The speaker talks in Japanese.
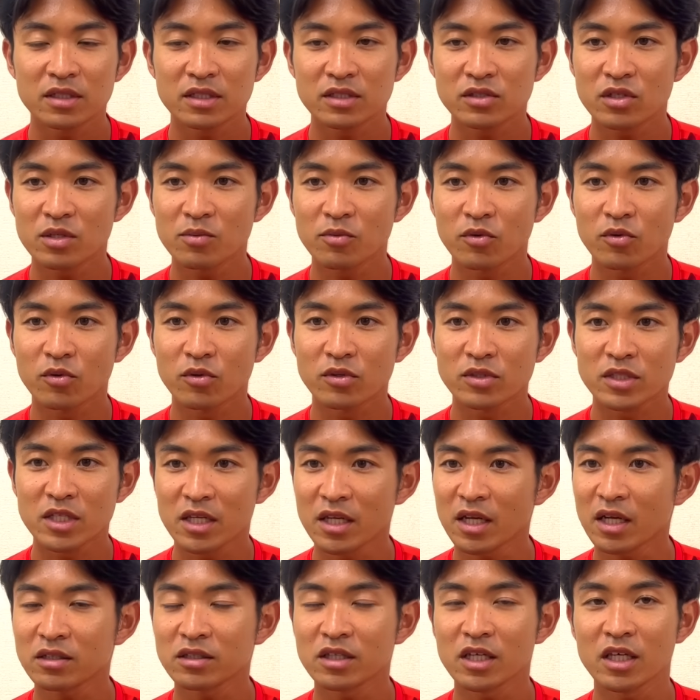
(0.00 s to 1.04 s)
で、それもこう
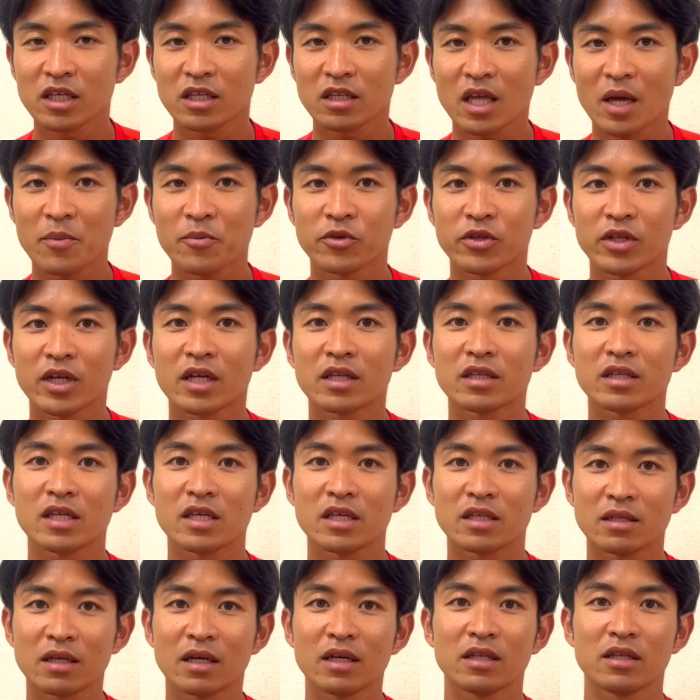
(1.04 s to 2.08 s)
戦略的にタイムを狙って
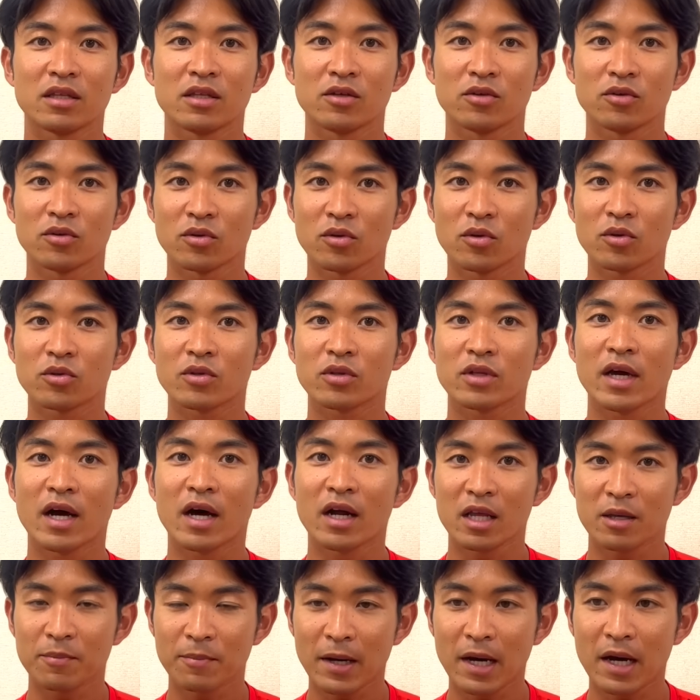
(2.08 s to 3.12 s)
いきたいっていうことで
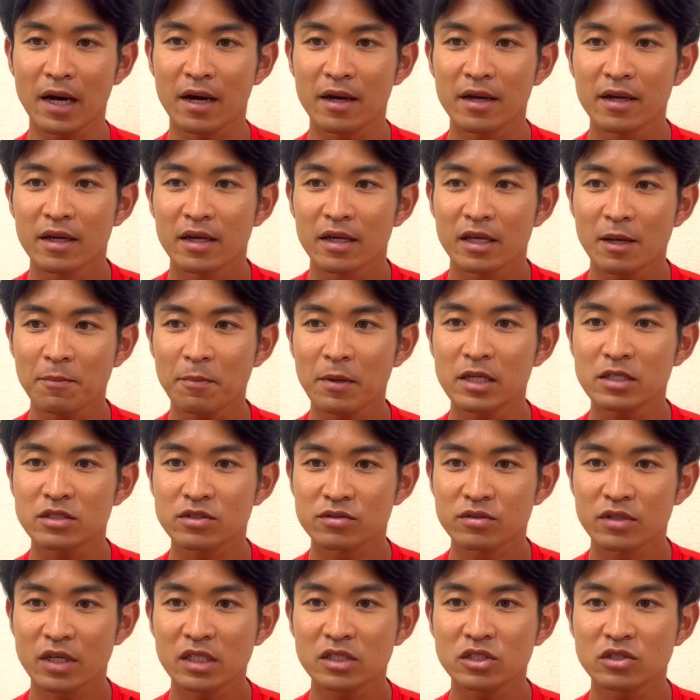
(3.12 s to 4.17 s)
あれば、やっぱりそ
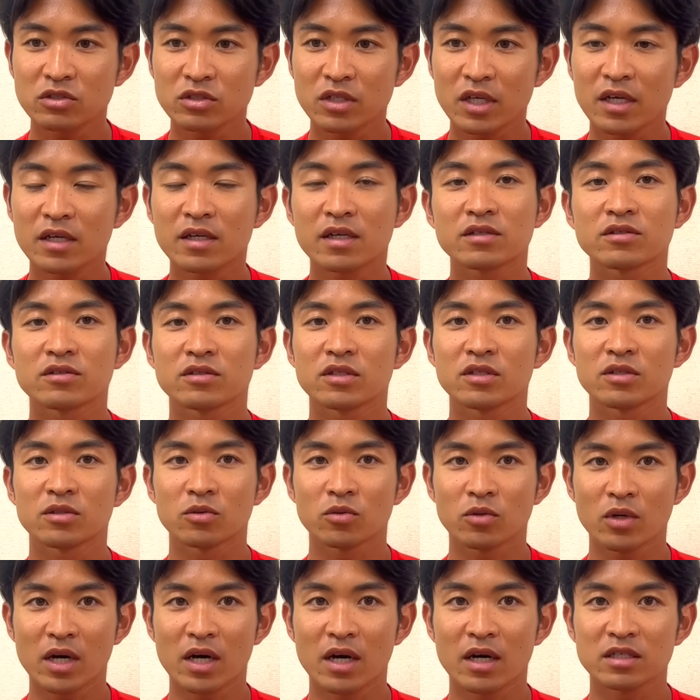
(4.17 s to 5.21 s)
の練習計画っていう
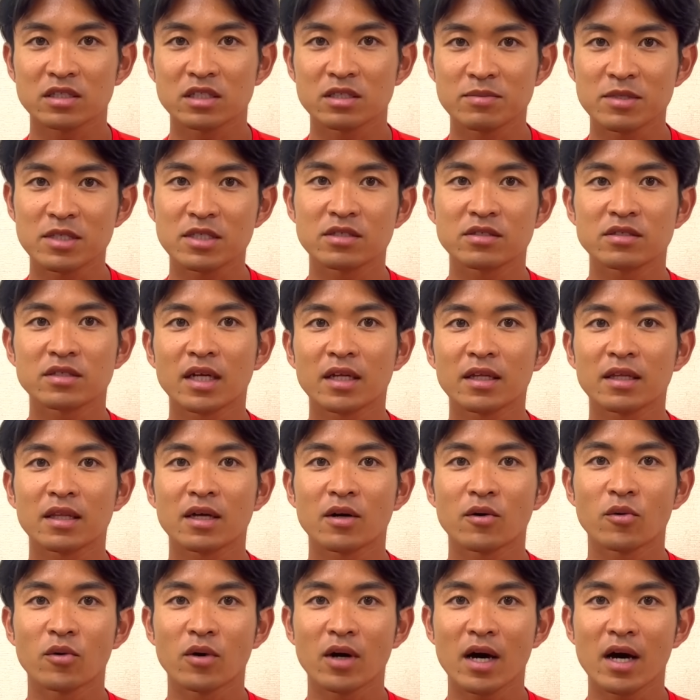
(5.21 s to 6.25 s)
のは緻密に立てた
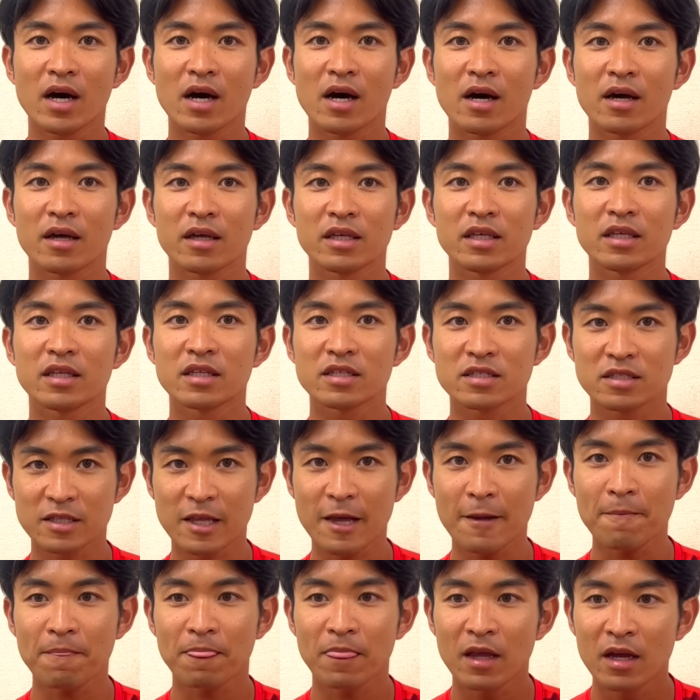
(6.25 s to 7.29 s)
方がいいんです
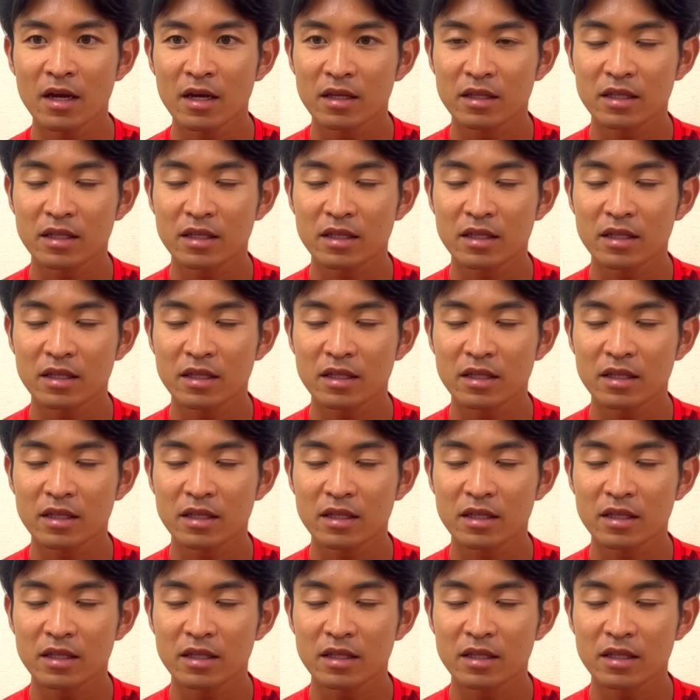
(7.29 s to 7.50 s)
ね。